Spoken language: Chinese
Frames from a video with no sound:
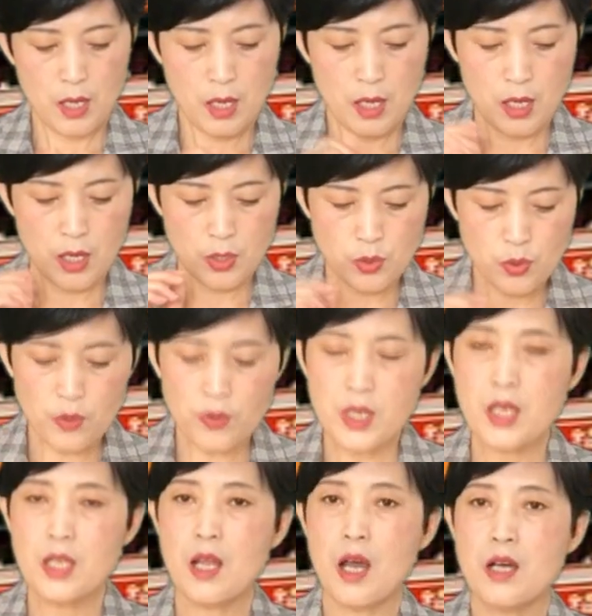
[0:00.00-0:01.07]
呃，中
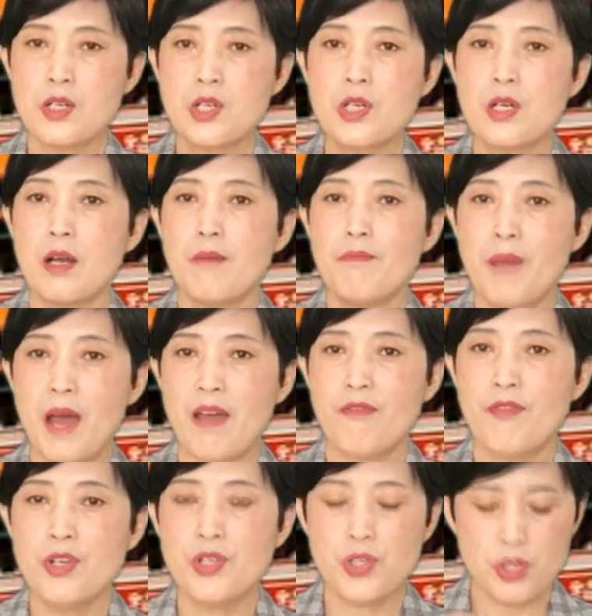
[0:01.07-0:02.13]
医呢是百
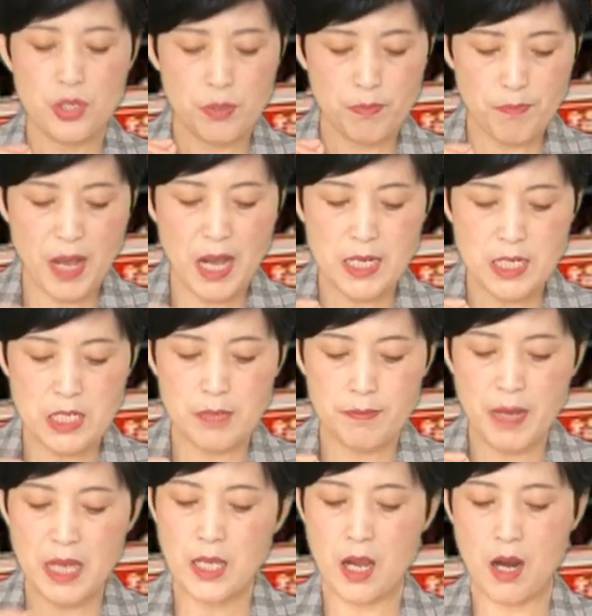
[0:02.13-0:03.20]
分之八十
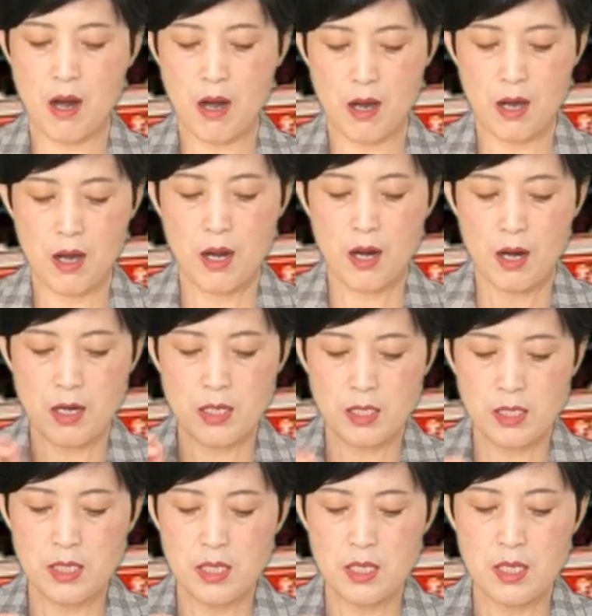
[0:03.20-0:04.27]
八点二，而
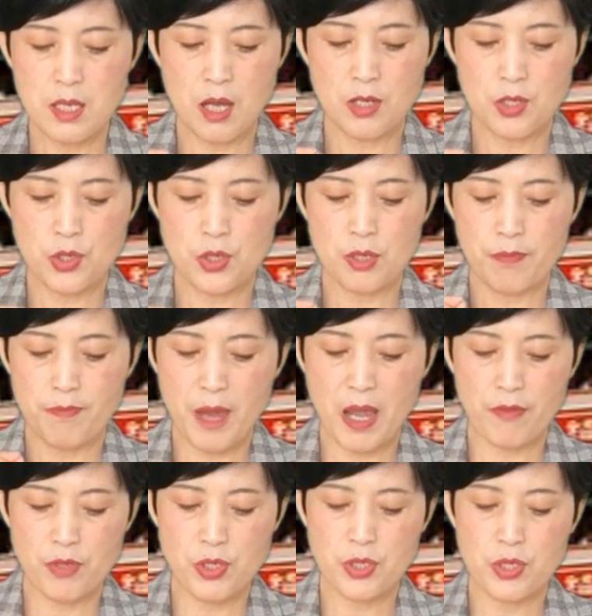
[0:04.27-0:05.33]
西医呢是
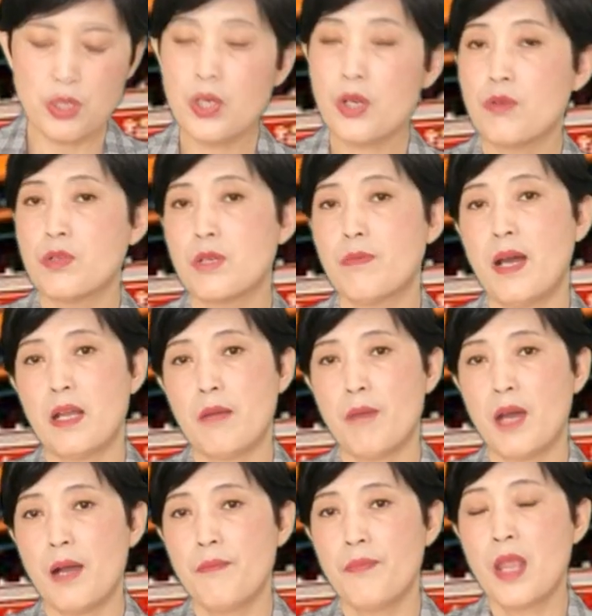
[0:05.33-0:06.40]
百分之六十八点
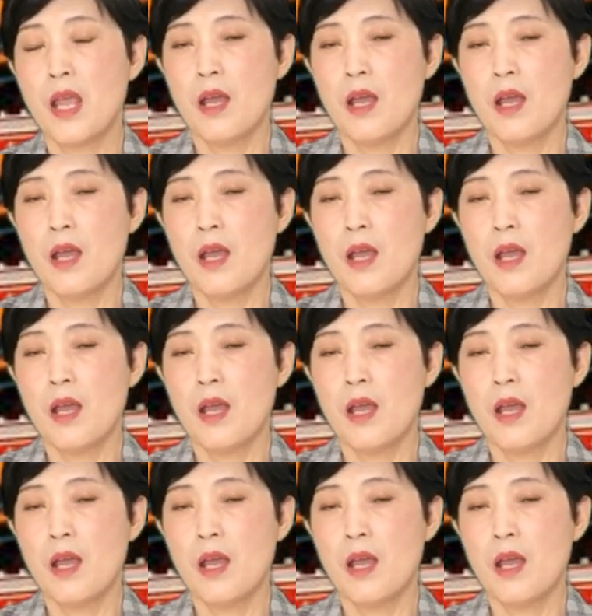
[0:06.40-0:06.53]
八，